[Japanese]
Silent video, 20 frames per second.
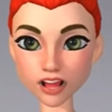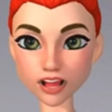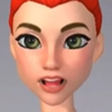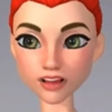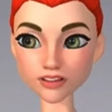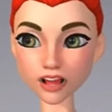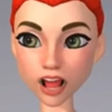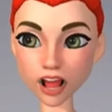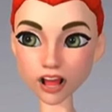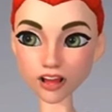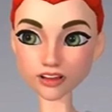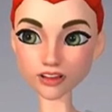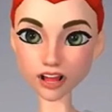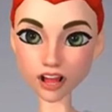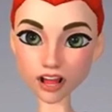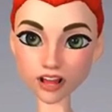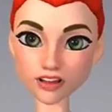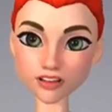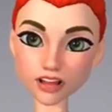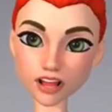は、
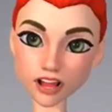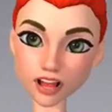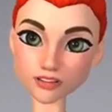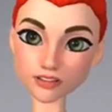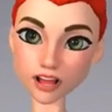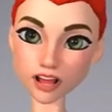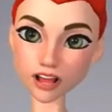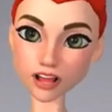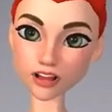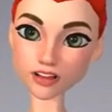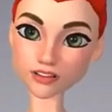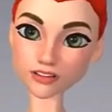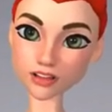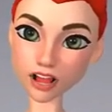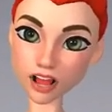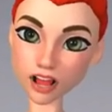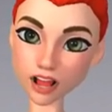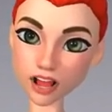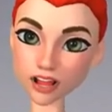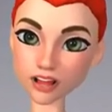クリックして別の
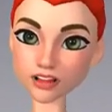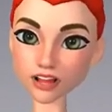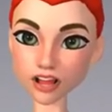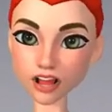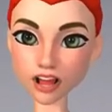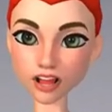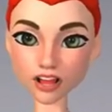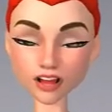メディアクリエイターを